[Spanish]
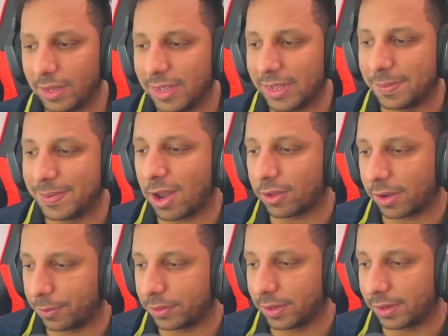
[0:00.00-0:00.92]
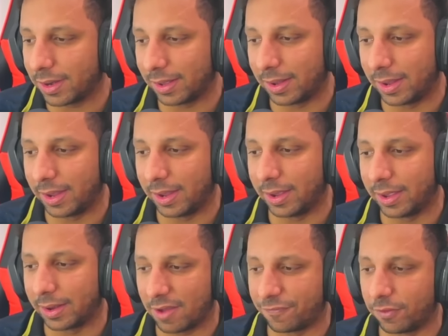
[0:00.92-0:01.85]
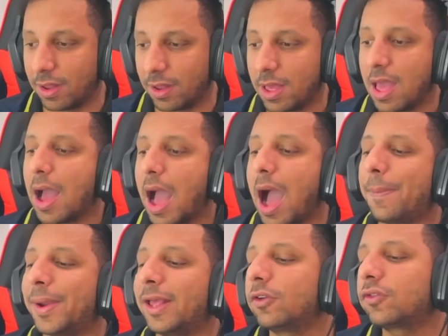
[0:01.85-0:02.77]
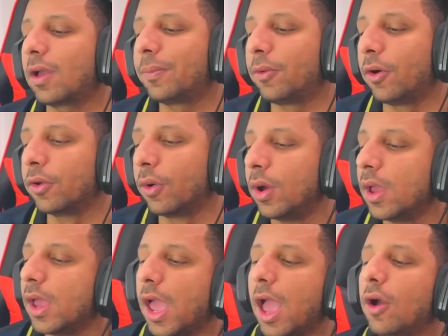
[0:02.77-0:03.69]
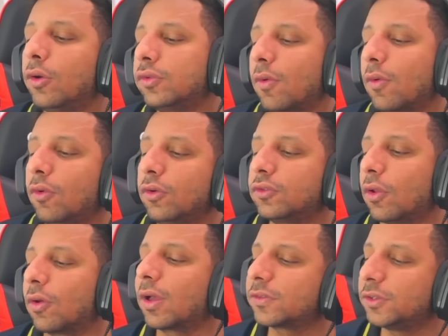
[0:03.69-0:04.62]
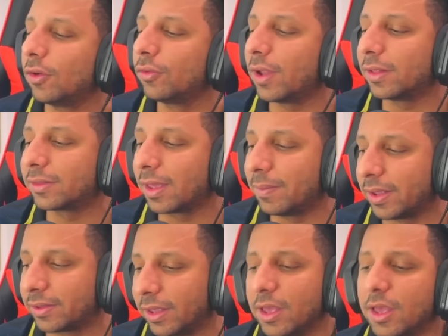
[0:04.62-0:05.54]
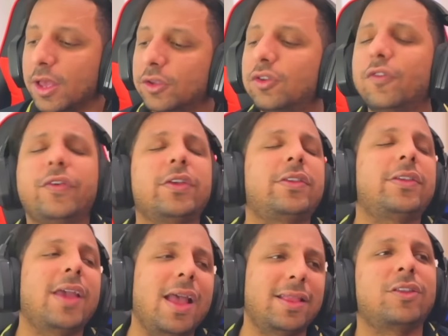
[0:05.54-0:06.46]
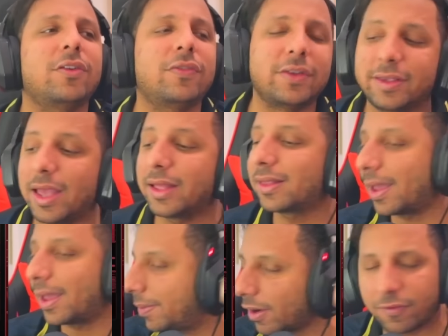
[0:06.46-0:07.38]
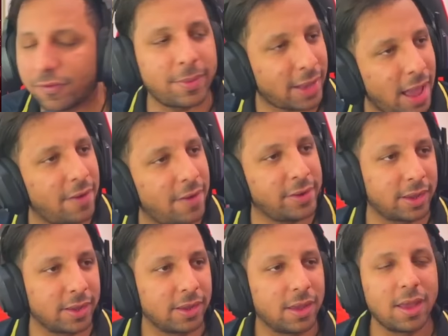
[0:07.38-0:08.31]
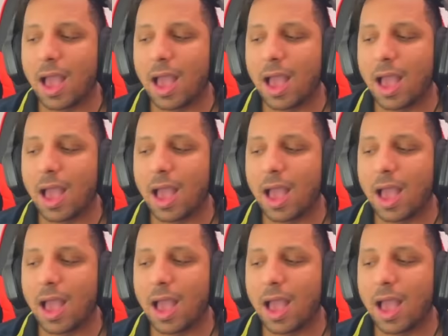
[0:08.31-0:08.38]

Y mira lo que responde eh, Rafa Aprecio su apoyo. Es un abuso lo que ha sido durante meses. Suficiente, suficiente. A mi Rafa me cae bien.